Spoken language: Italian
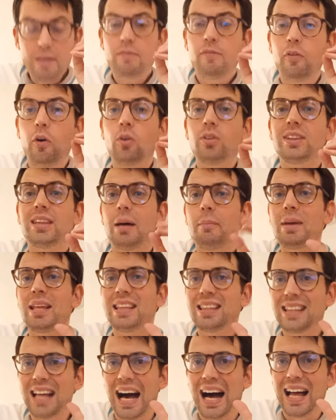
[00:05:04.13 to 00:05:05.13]

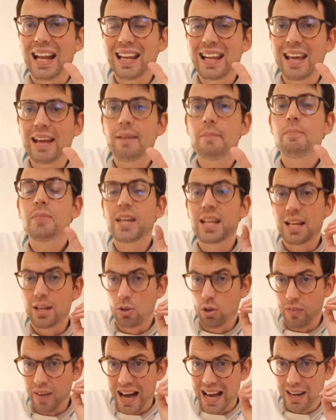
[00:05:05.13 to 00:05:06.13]
fondamentale
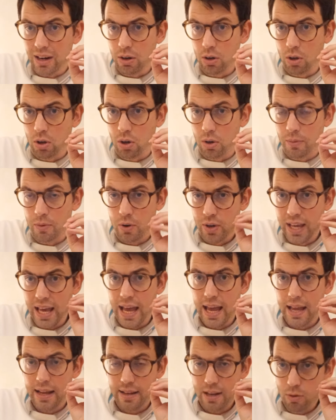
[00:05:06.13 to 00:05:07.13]
rinnovarlo, ok?
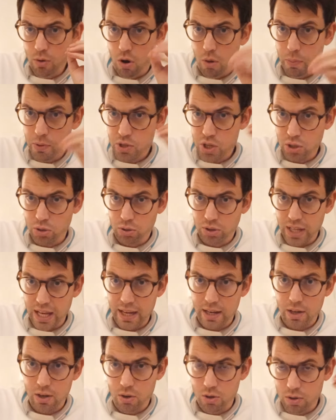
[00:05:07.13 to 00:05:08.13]
Nel nuovo progetto
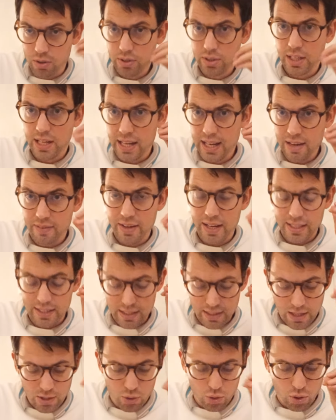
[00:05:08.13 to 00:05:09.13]
tecnico di linea
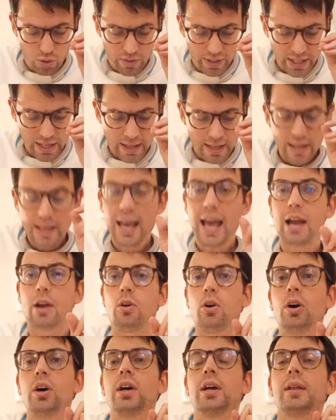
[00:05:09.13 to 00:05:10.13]
verde dei giovani.
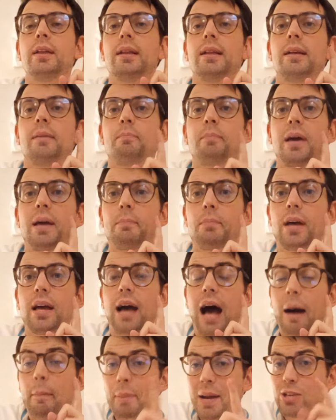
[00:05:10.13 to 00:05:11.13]
Ecco, pe-
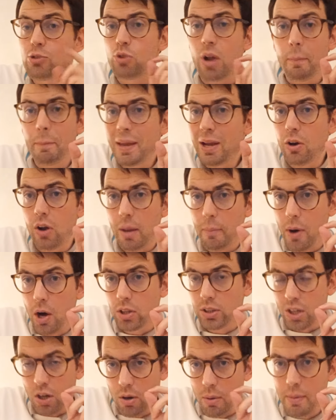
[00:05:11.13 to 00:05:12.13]
eh, ha preso una piccola
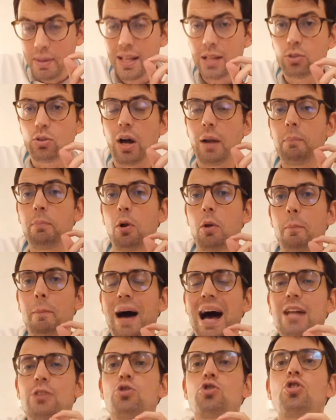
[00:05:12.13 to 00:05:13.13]
botta, come vi ho detto, al
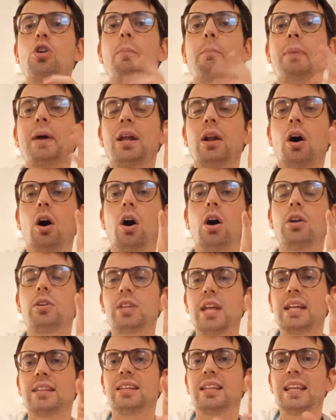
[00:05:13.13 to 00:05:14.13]
polpaccio, però
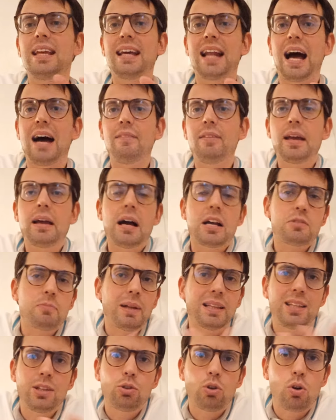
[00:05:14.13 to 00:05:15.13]
niente di grave, ha
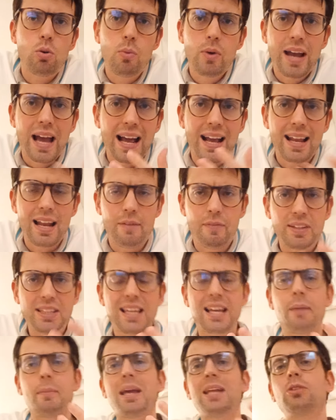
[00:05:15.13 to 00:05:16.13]
smaltito comunque anche
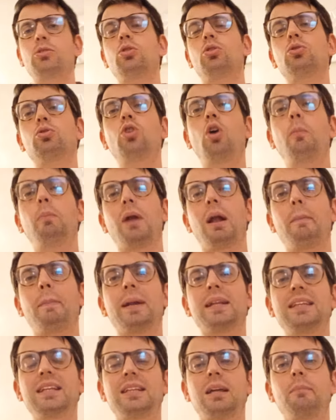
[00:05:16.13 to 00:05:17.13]
l'affaticamento dopo la
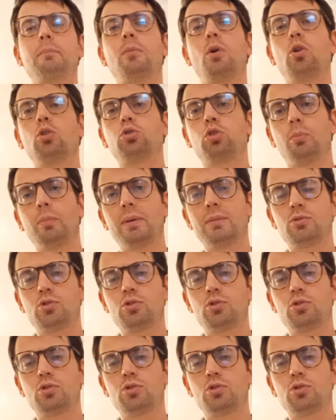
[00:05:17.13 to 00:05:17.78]
partita molto